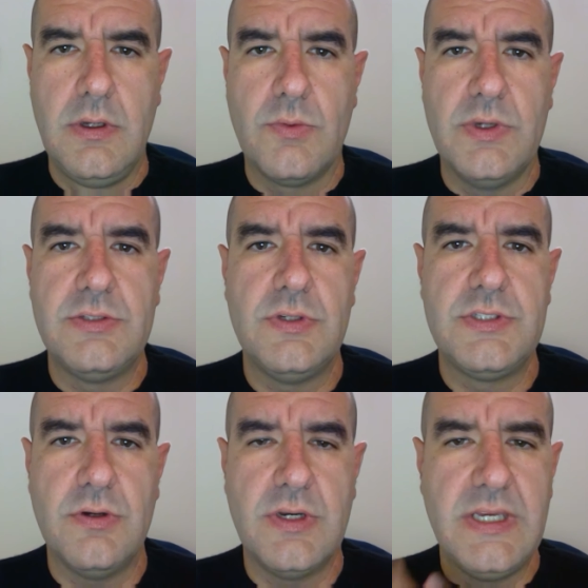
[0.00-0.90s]
questo è
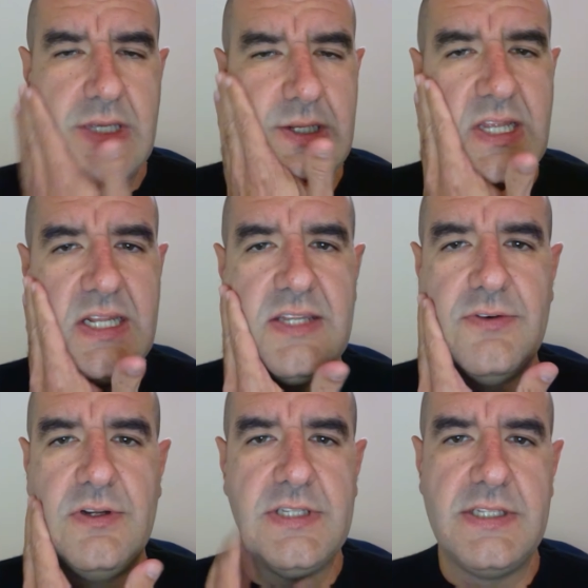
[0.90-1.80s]
ciò che tante
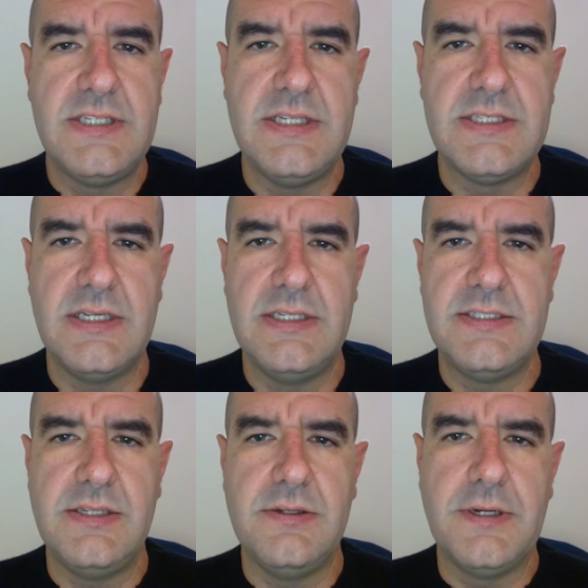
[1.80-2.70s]
volte ci dice il
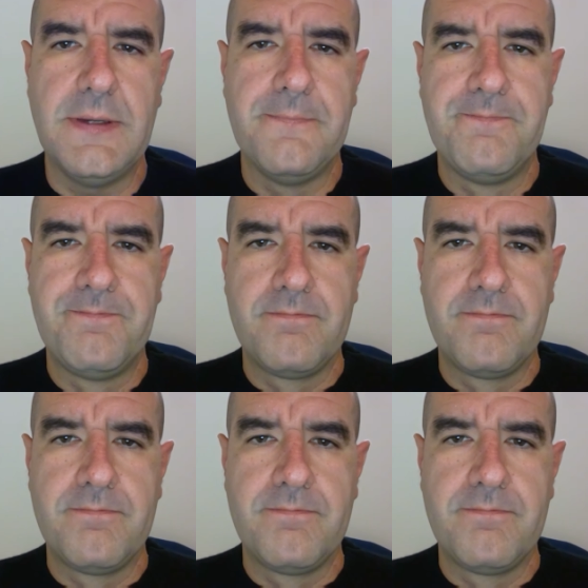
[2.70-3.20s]
Signore.